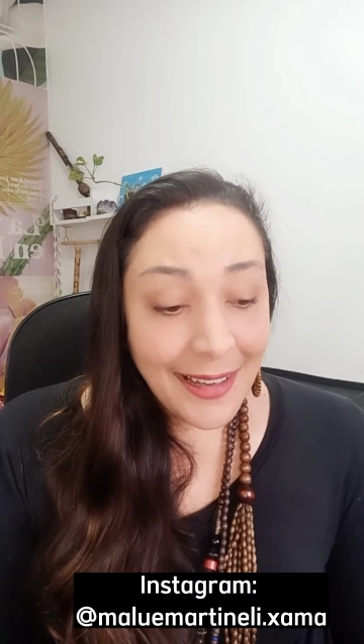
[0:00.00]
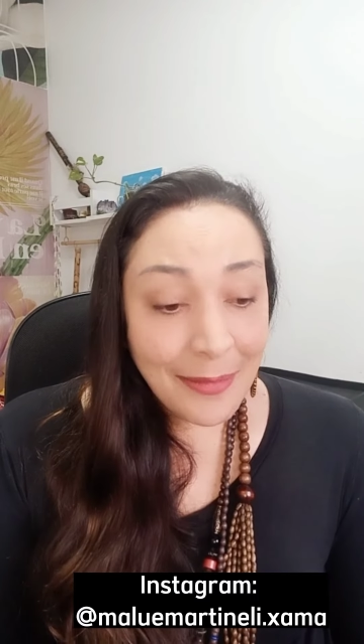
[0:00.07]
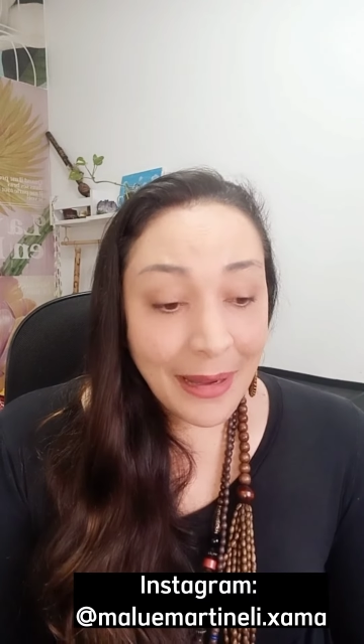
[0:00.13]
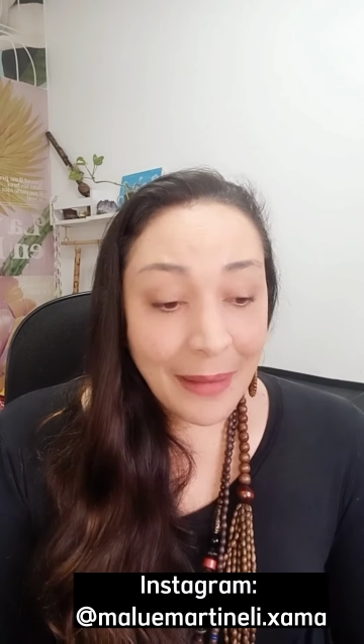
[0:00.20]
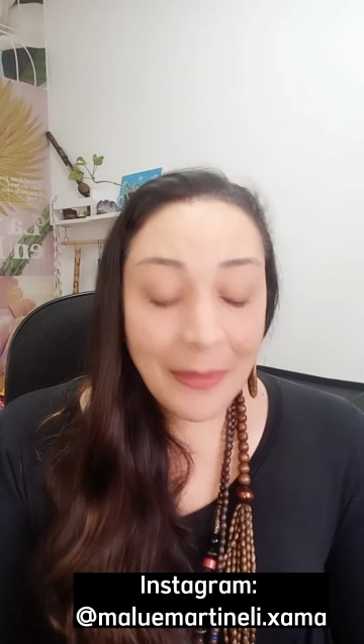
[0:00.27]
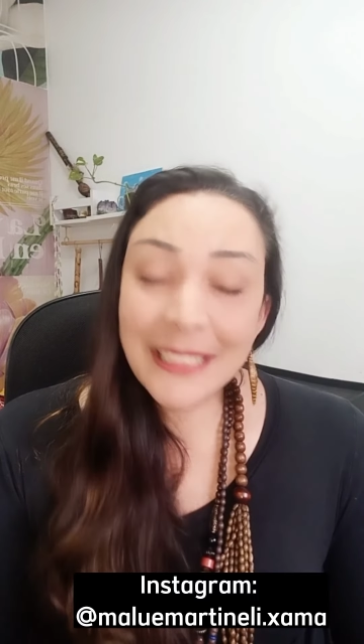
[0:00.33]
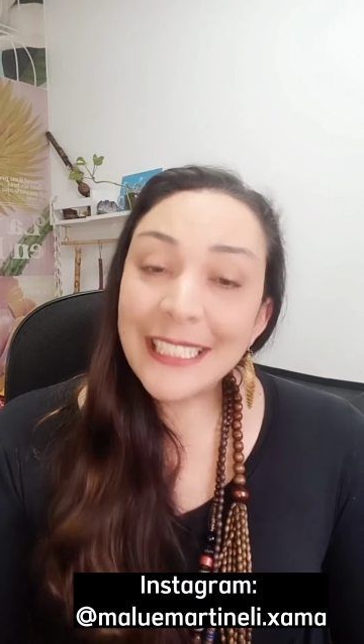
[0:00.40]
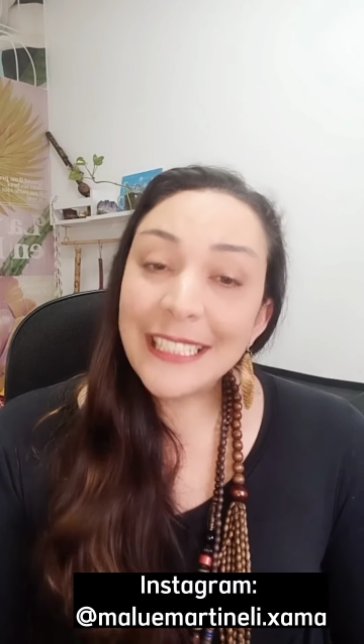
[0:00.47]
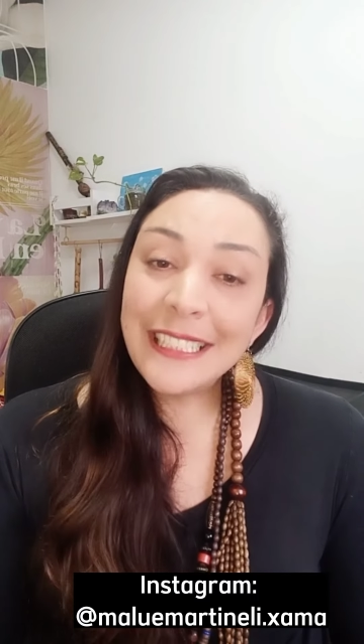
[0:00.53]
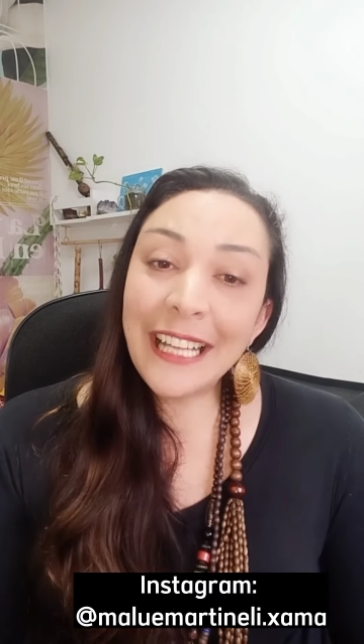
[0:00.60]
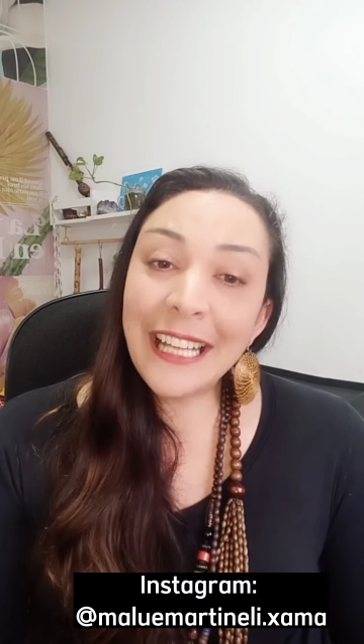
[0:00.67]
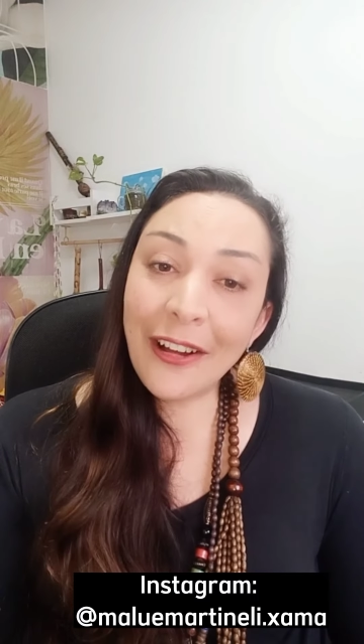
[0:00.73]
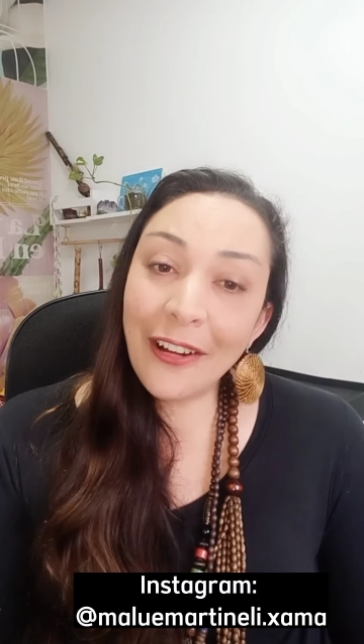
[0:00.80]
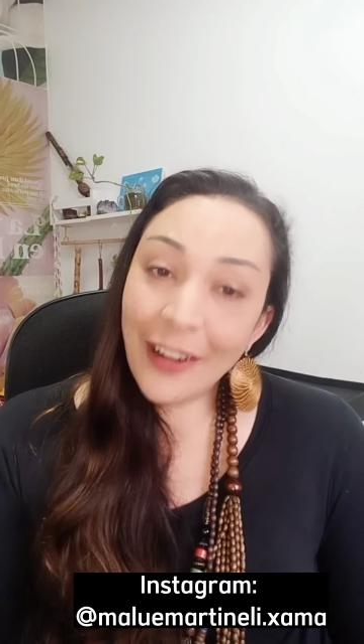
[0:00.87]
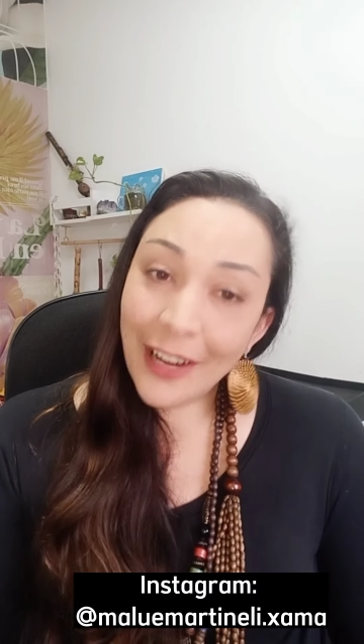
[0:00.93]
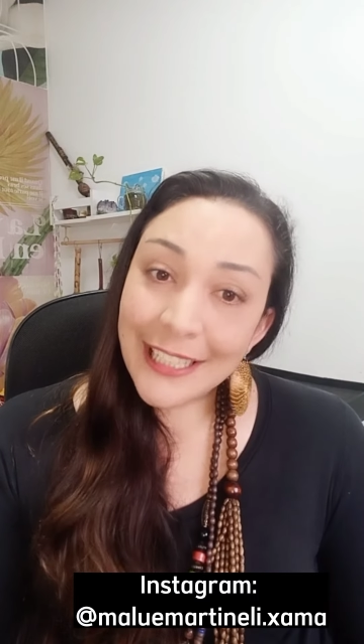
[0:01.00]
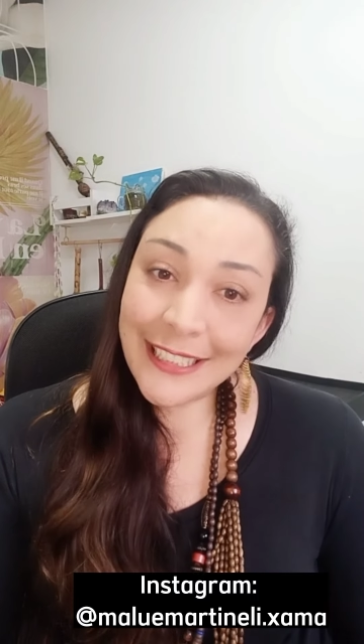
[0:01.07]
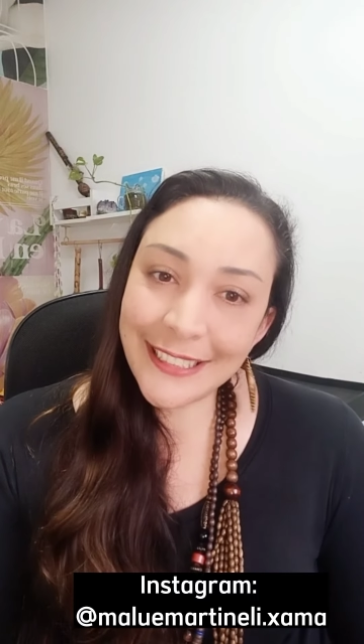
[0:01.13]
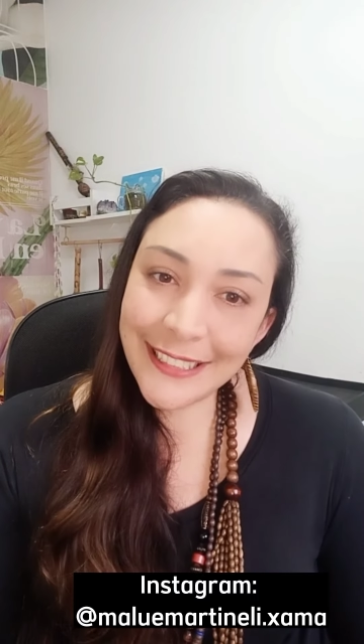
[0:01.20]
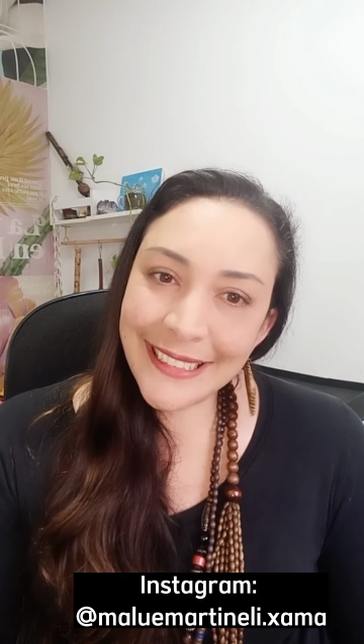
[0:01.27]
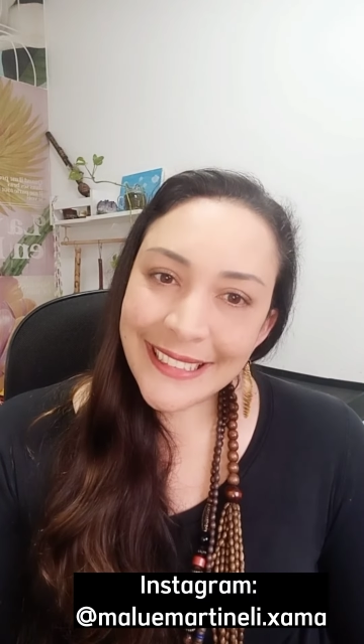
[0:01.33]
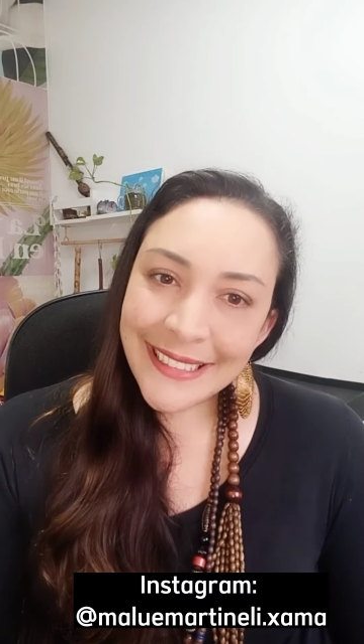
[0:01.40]
uma moça de
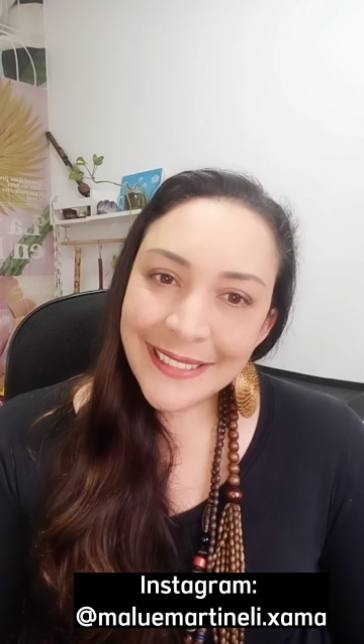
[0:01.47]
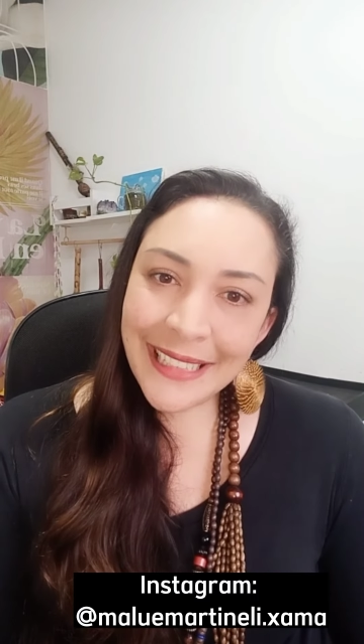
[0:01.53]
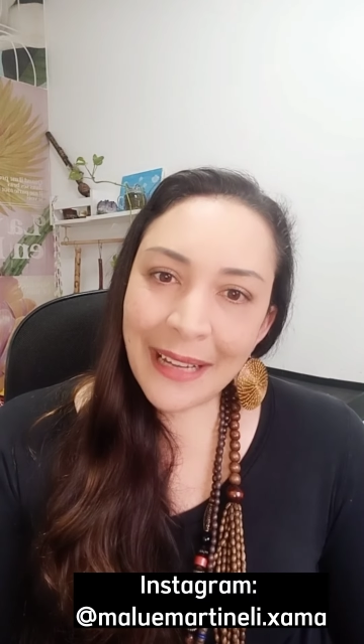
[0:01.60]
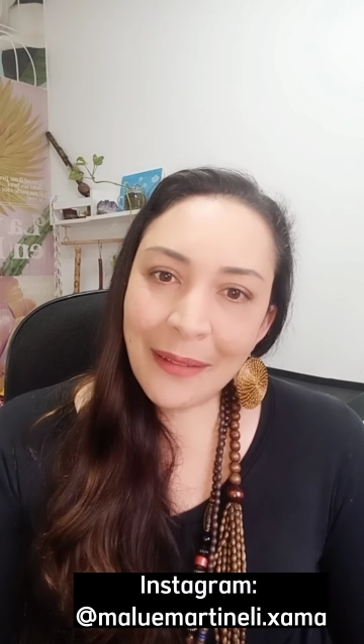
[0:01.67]
negócios, né?